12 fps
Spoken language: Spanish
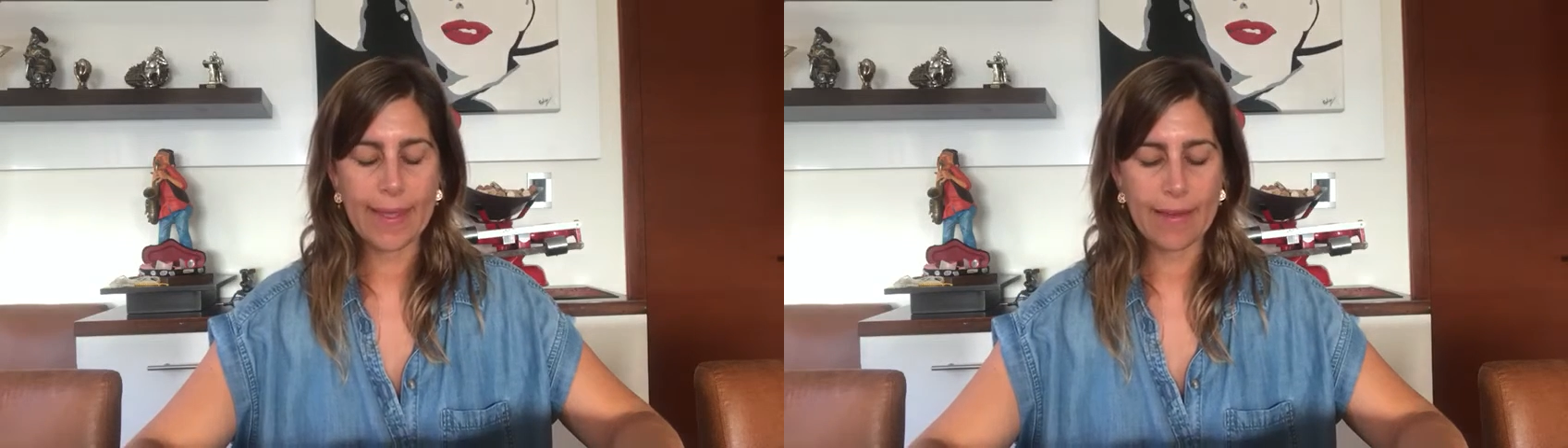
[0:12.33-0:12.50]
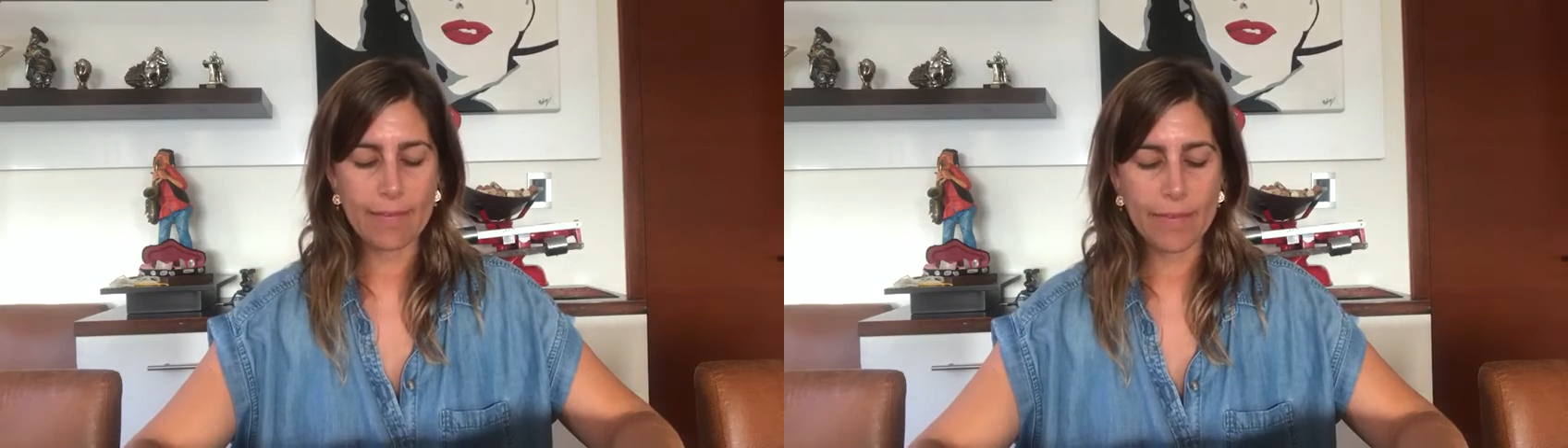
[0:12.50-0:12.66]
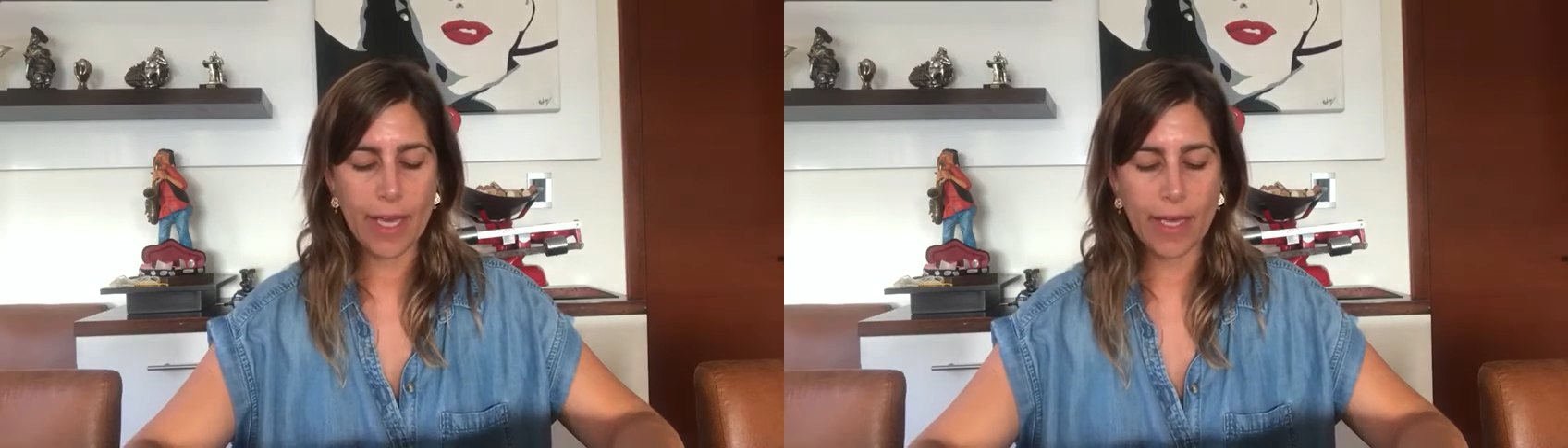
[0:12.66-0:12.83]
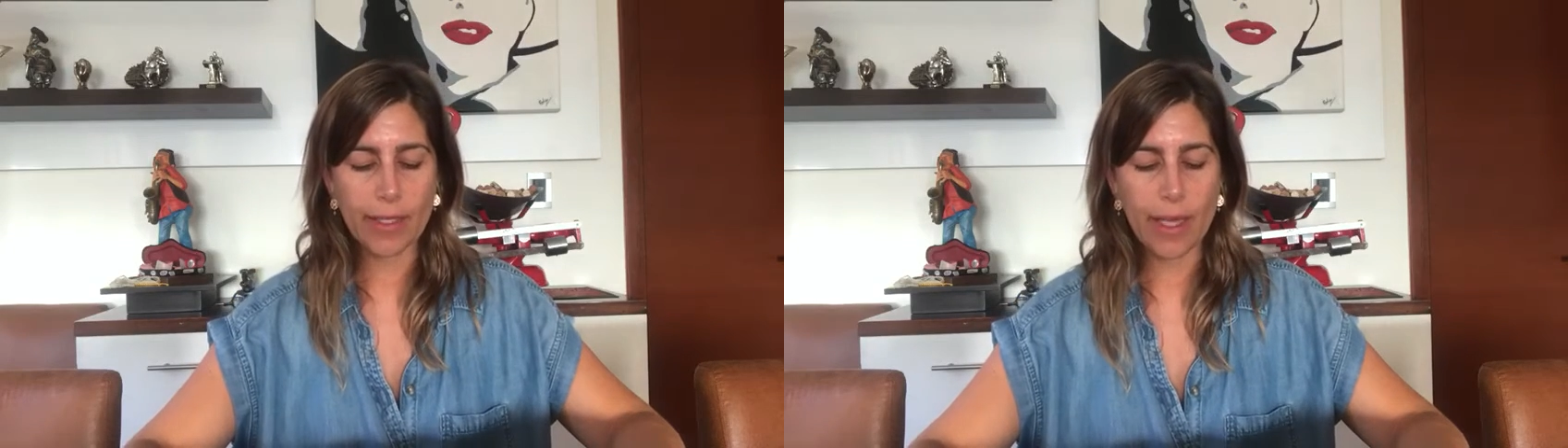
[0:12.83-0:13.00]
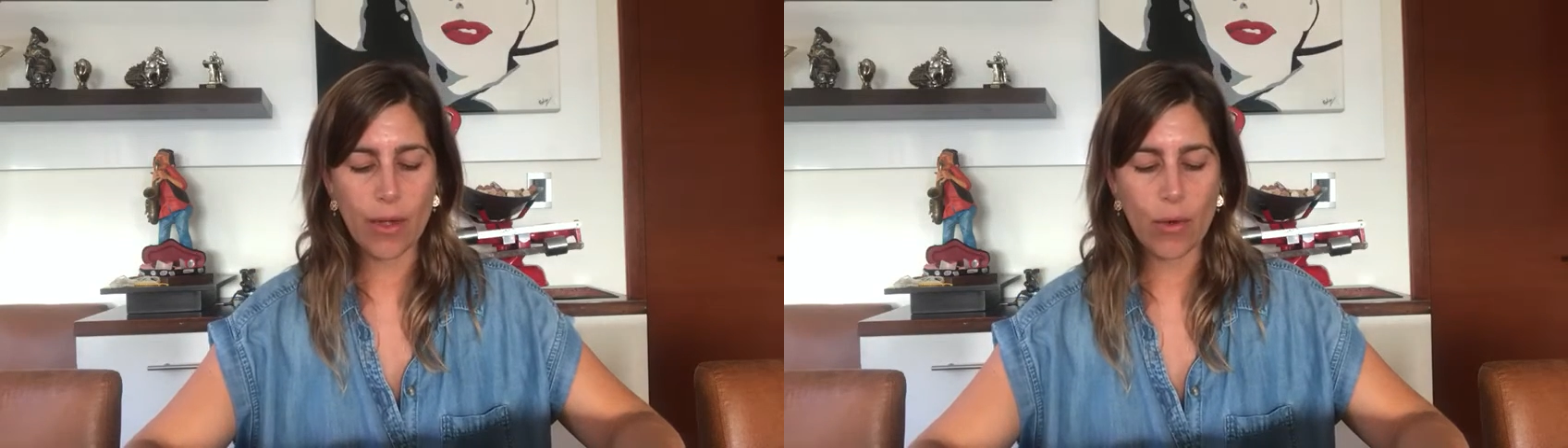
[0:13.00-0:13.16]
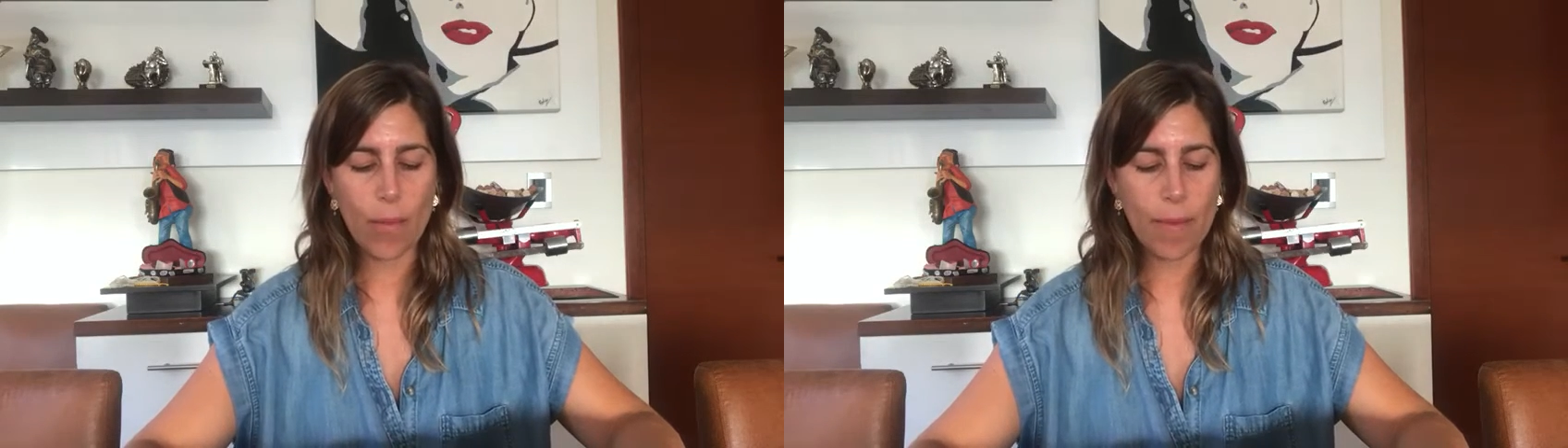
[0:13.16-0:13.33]
El viaje
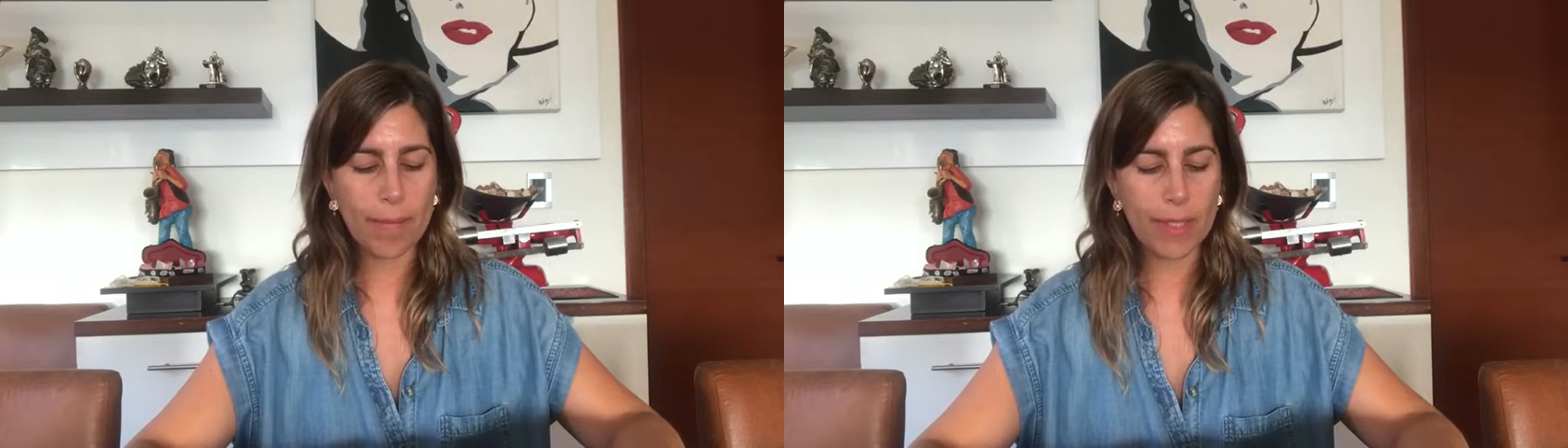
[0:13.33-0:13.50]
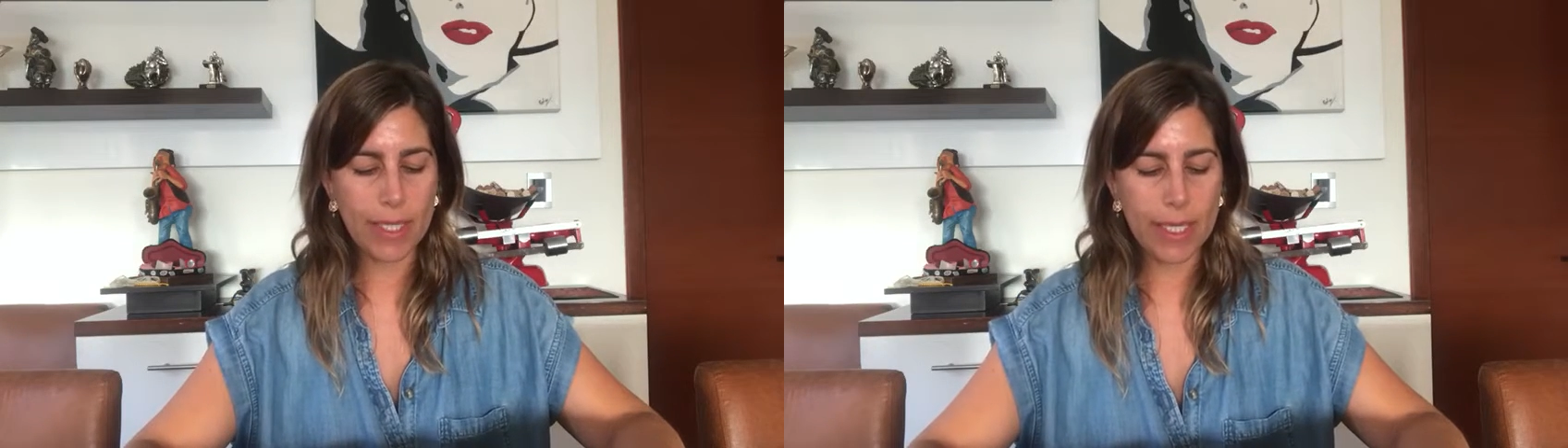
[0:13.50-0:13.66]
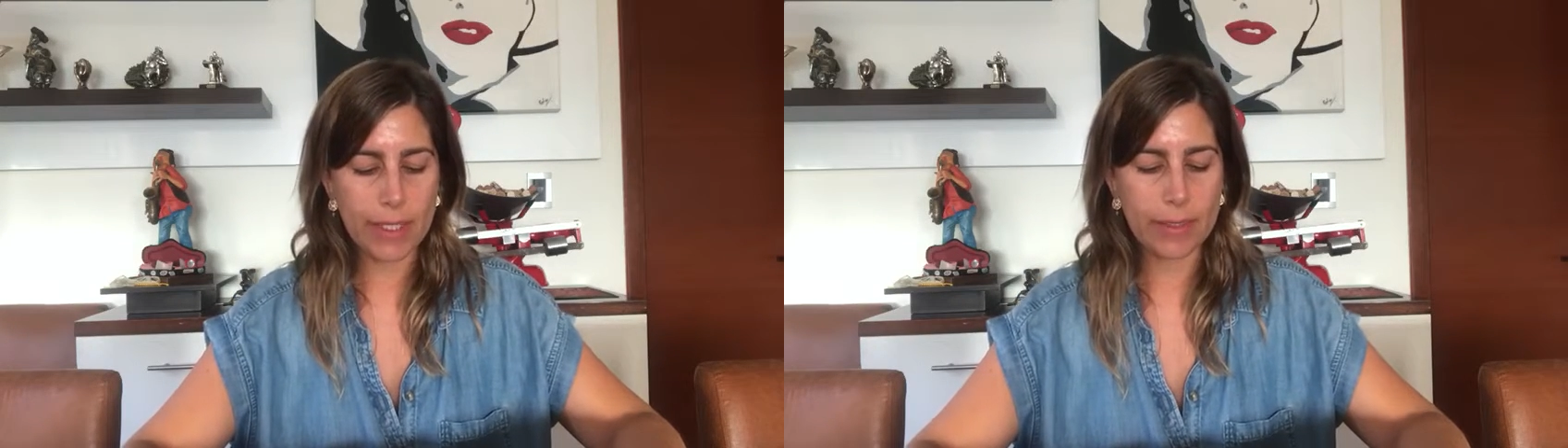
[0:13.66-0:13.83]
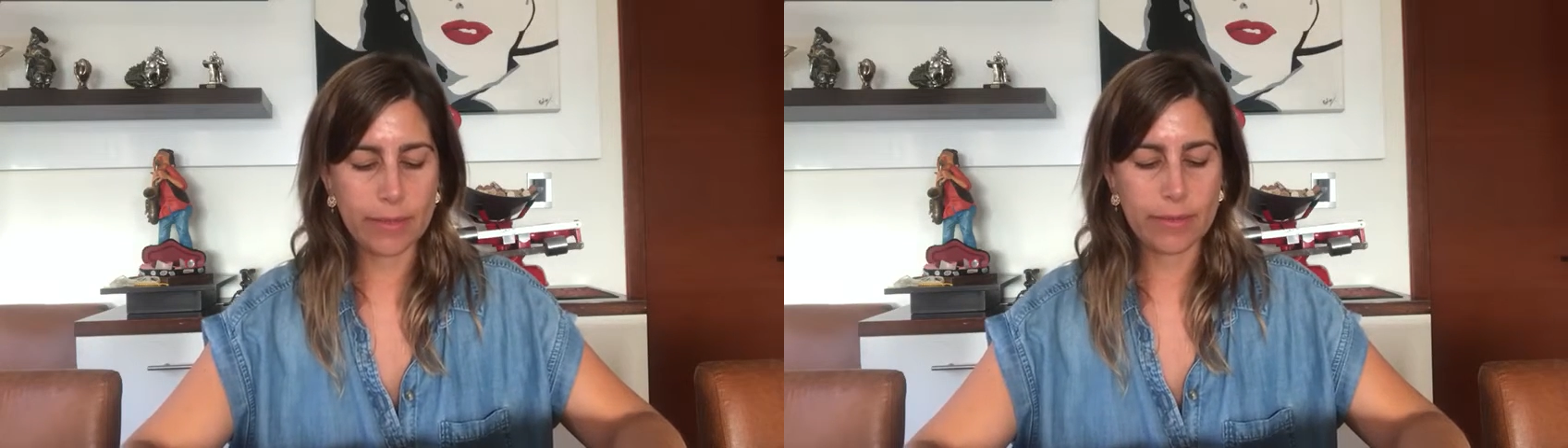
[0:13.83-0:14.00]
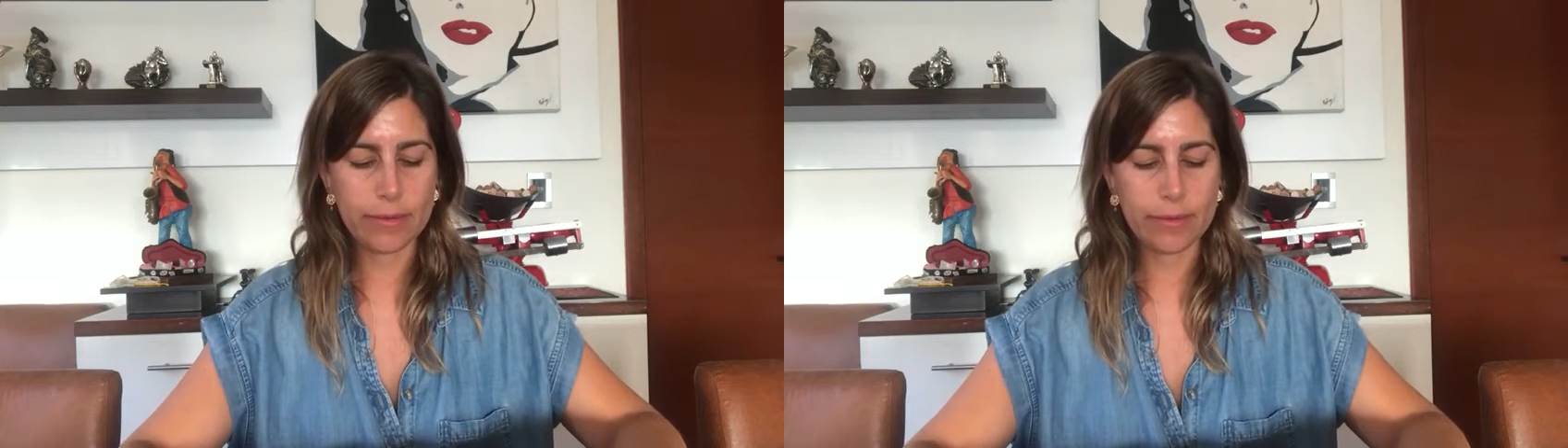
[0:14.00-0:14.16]
a Roma-Milán.